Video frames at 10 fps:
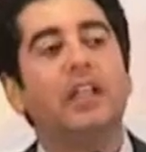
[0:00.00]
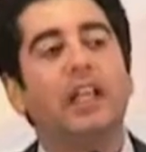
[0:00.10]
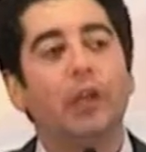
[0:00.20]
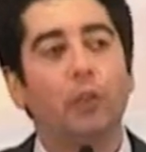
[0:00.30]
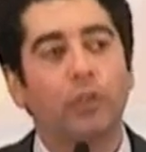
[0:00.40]

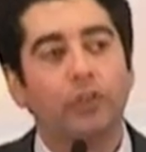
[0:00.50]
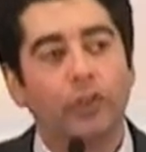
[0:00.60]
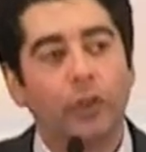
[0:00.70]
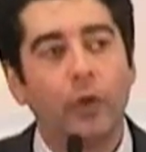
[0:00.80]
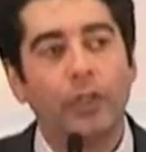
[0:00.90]
el
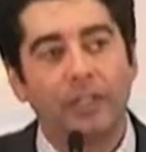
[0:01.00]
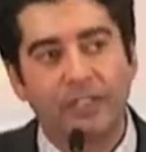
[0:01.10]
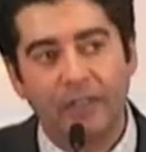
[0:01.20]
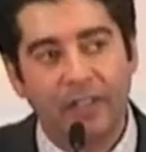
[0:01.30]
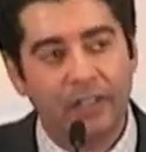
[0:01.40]
encuentro de hoy a
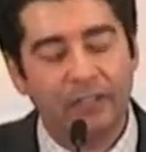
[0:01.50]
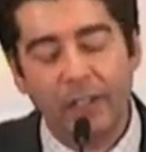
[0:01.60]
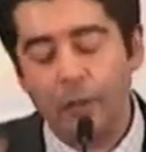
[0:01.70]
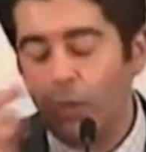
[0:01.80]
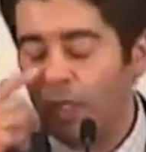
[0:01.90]
través de
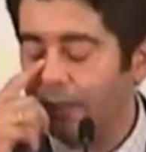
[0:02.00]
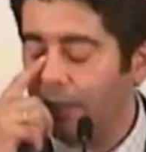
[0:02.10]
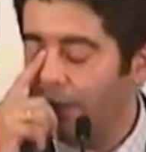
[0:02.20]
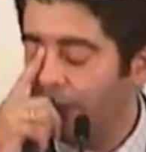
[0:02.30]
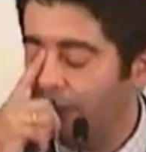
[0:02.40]
Facebook, a
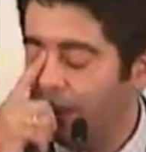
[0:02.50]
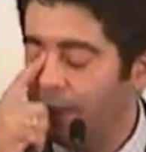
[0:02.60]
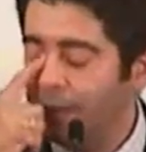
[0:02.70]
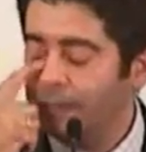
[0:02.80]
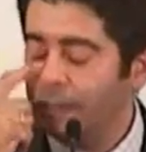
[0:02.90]
través de
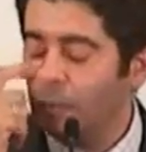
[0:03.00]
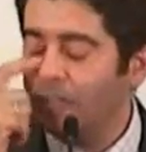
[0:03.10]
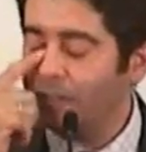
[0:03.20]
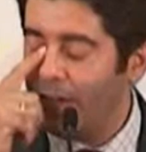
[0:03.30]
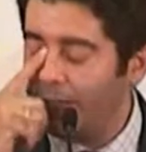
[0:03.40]

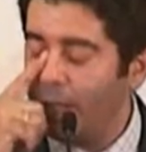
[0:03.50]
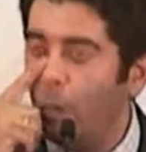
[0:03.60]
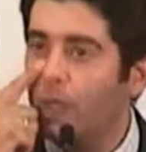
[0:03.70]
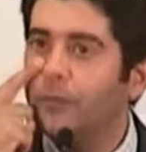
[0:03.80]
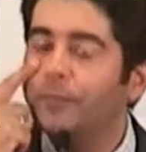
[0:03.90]
nuestra página
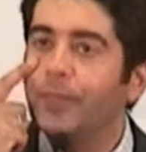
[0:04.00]
web,